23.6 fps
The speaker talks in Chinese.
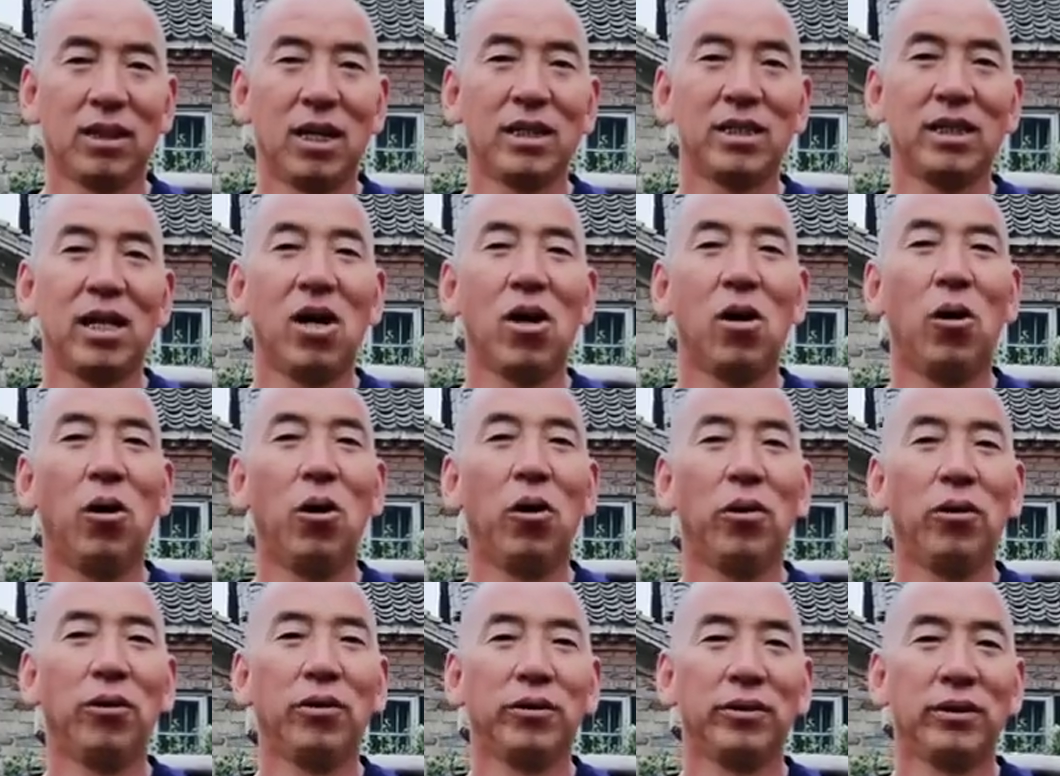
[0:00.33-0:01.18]
大家
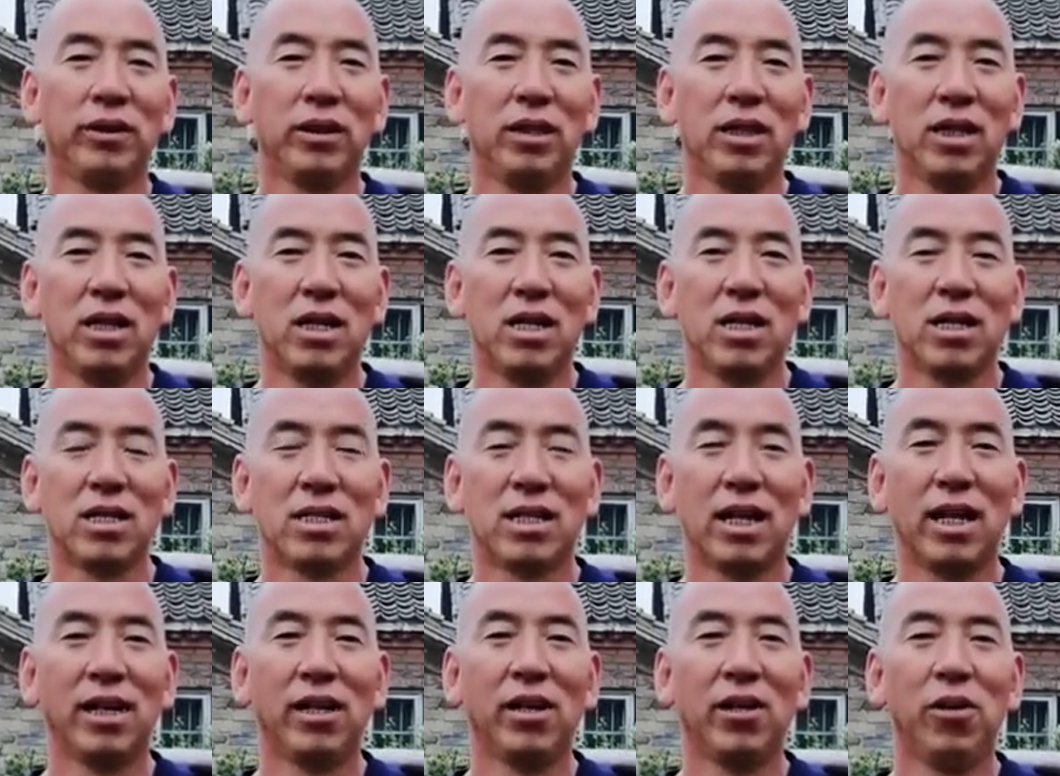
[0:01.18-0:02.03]
好，
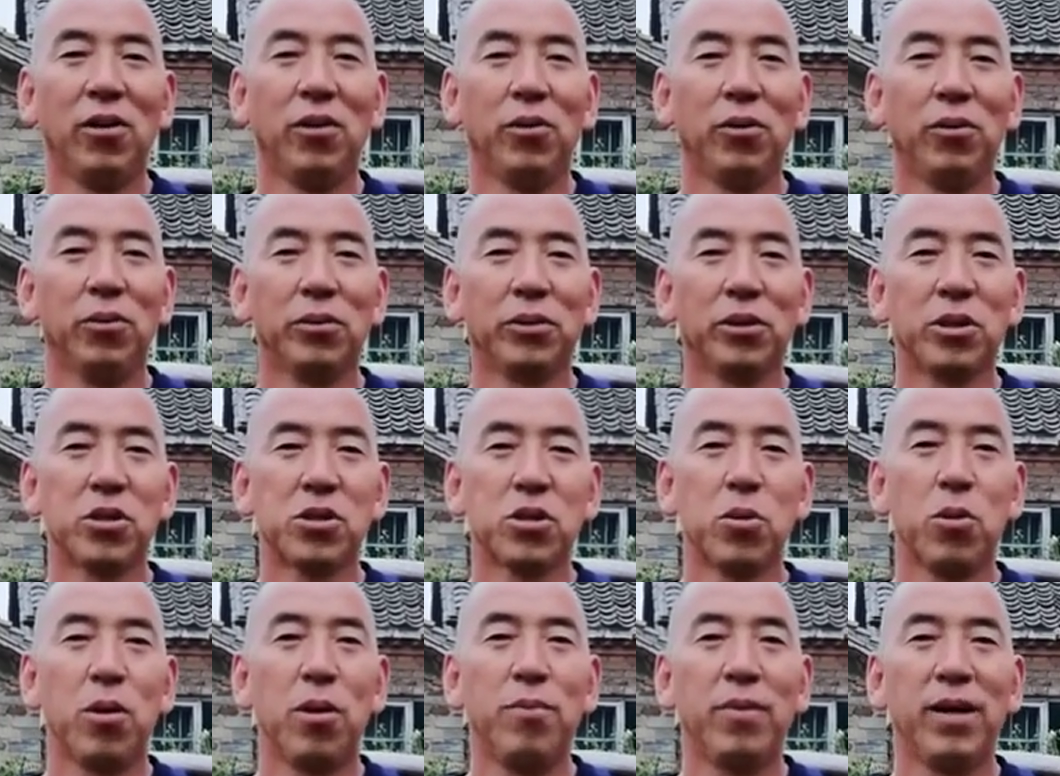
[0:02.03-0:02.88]
身后就
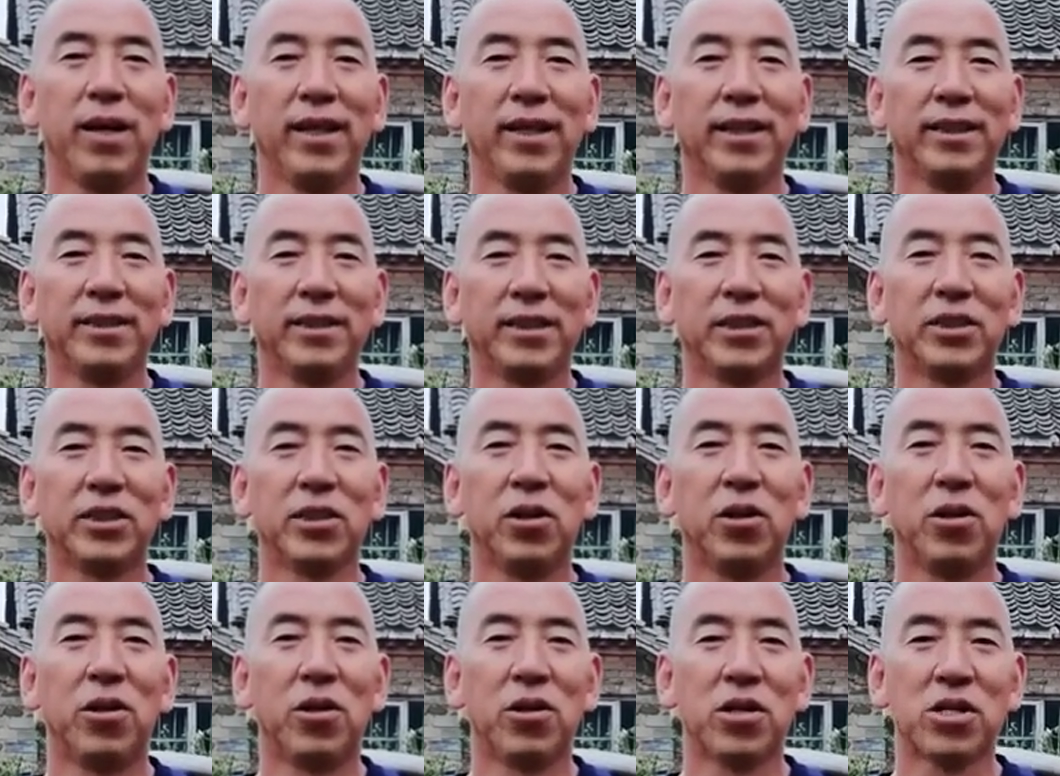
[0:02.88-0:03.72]
是我们即
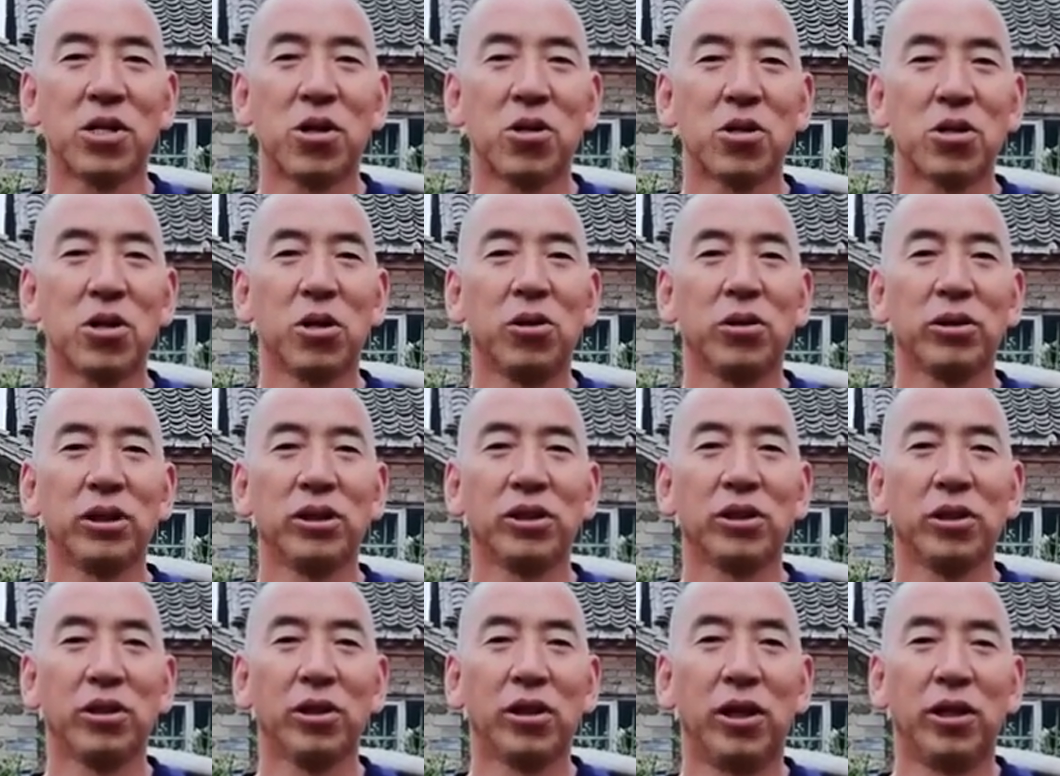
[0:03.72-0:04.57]
将收拾好
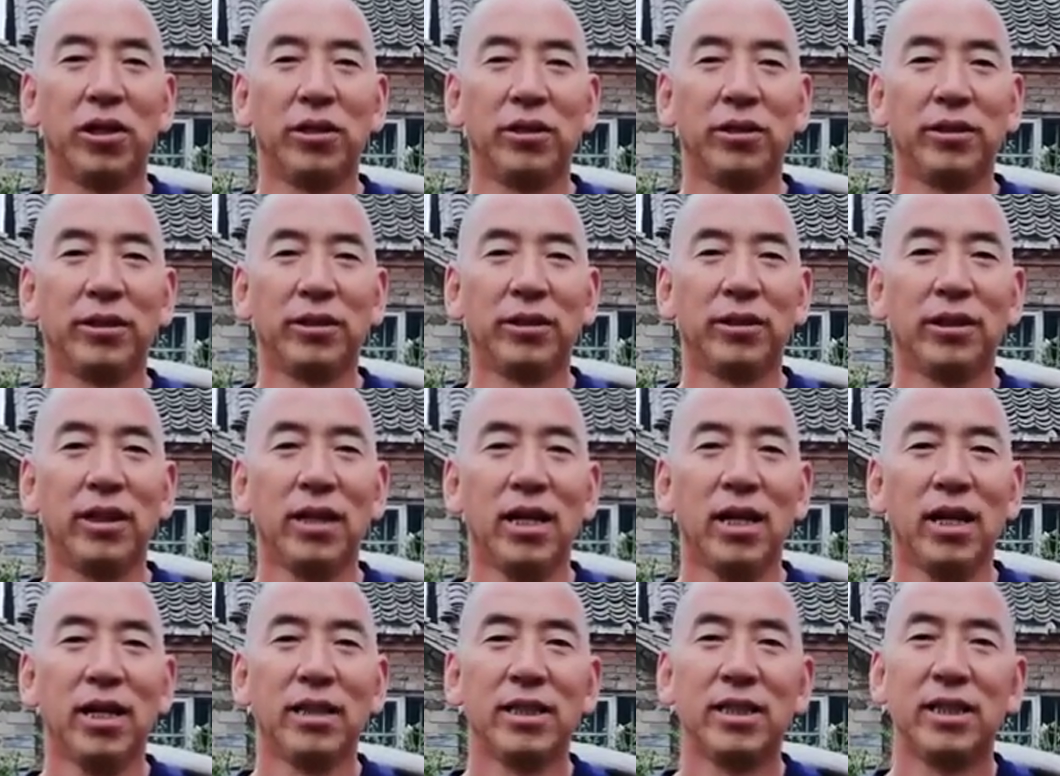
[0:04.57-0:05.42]
的小院儿，
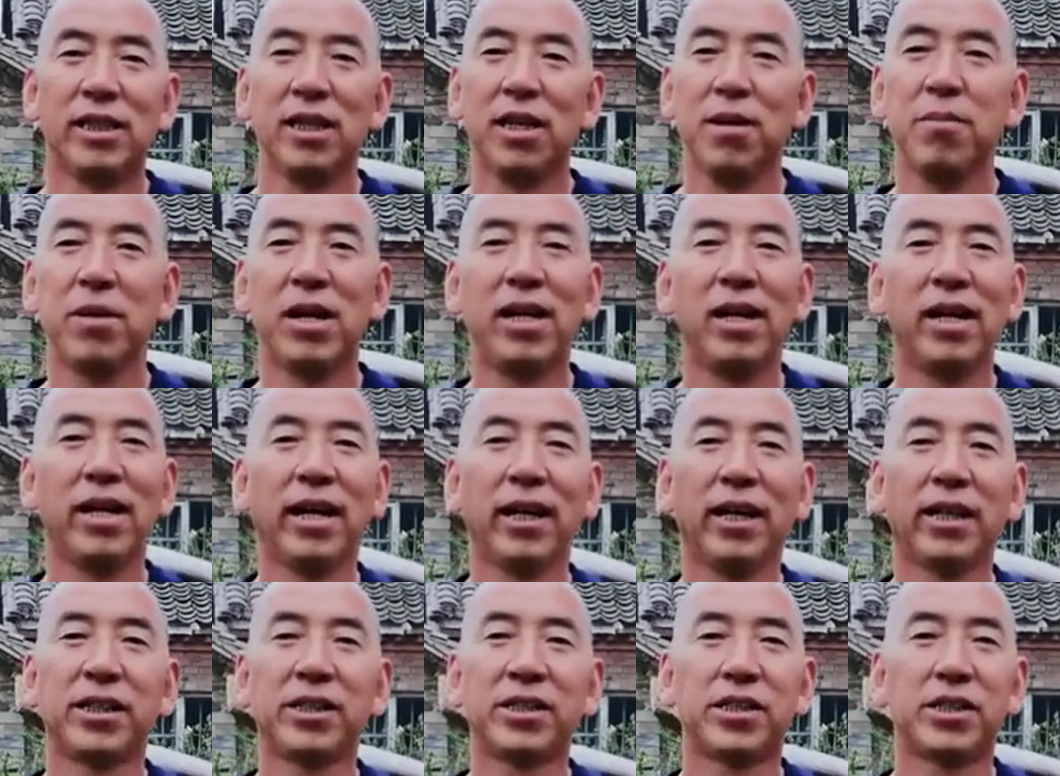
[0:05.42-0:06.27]
前面
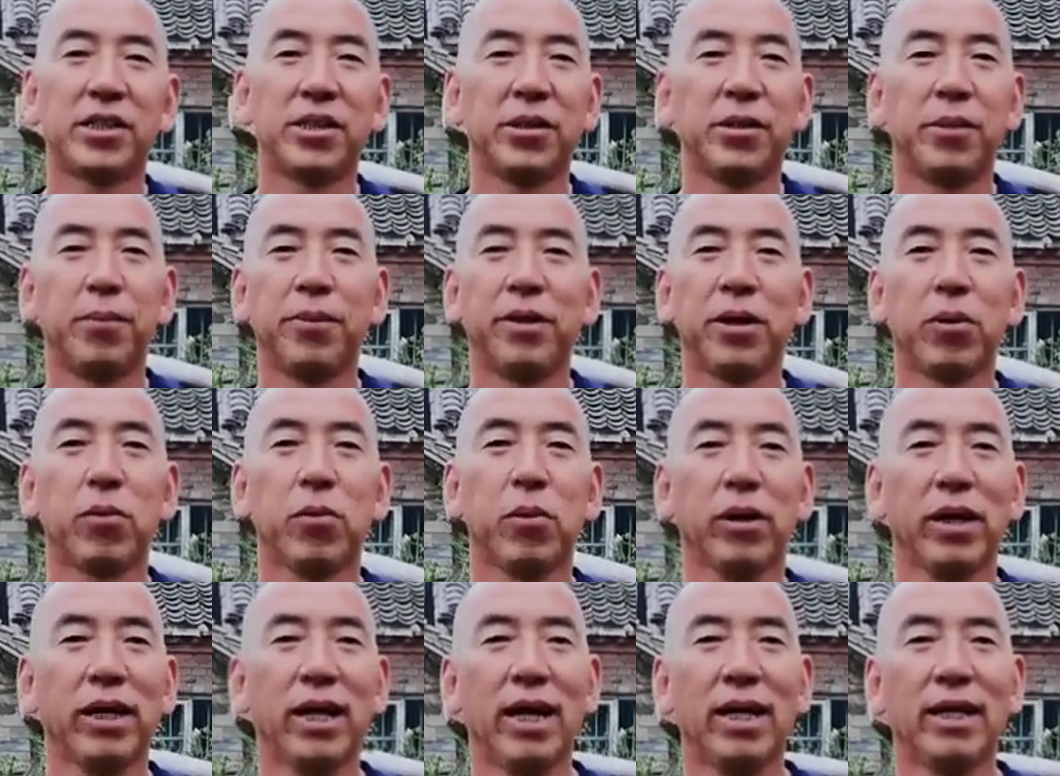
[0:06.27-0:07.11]
呢是一片
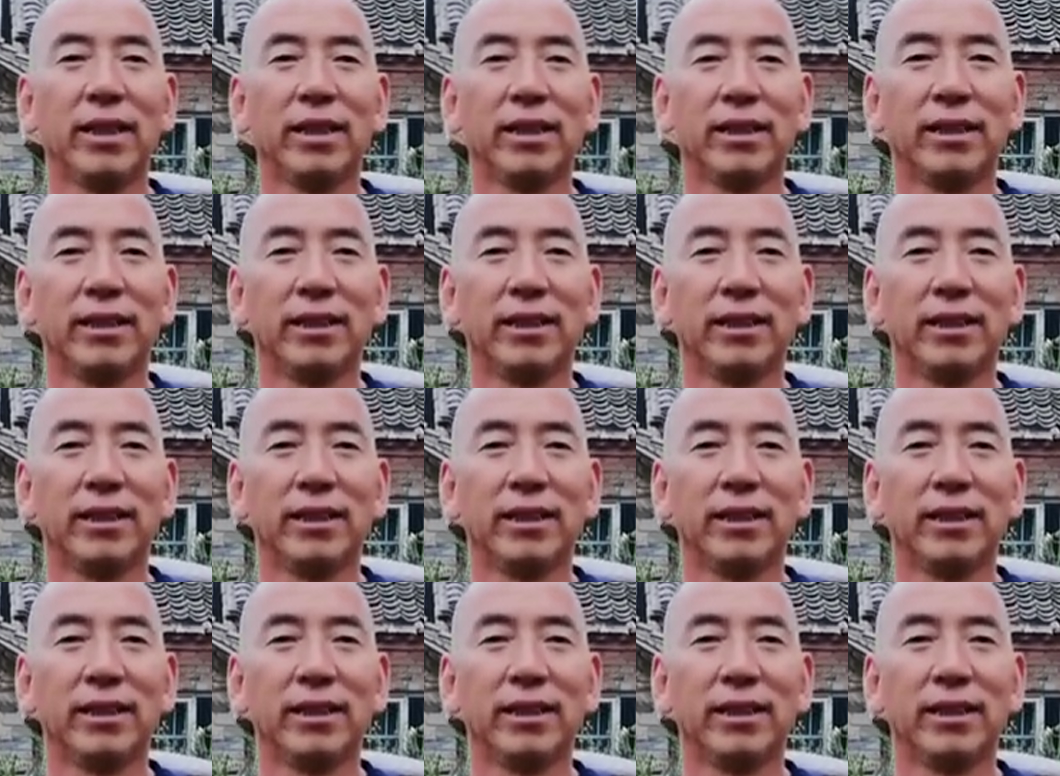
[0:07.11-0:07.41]
果园，